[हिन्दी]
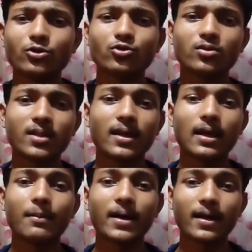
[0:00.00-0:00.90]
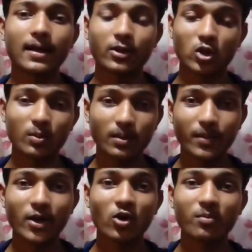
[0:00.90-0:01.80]
होते हैं हमारे हाथों में
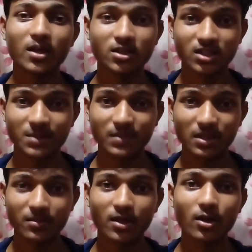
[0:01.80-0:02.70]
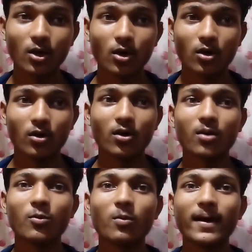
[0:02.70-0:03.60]
पैरों में स्किन पर भी और
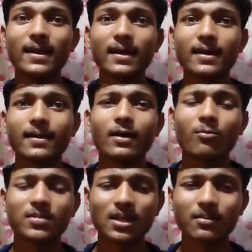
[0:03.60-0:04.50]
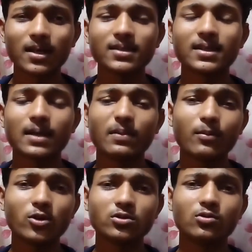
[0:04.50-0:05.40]
मोबाइल मतलब कई जगह भी
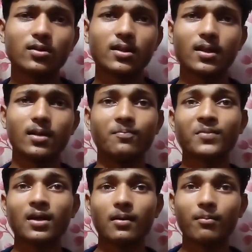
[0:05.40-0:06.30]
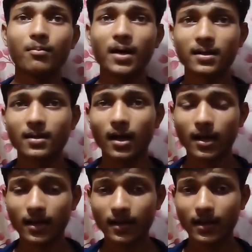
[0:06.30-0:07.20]
मौजूद होते हैं बट
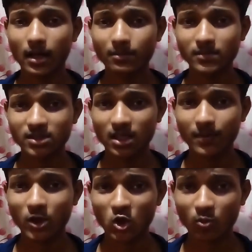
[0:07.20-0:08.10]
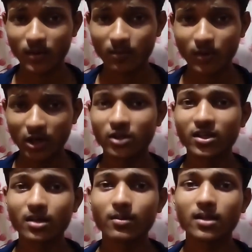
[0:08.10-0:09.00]
अगर हम सिर्फ ह्यूमन बॉडी
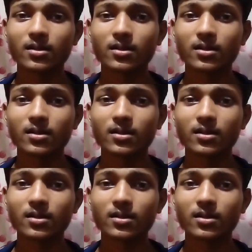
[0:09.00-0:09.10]
की बात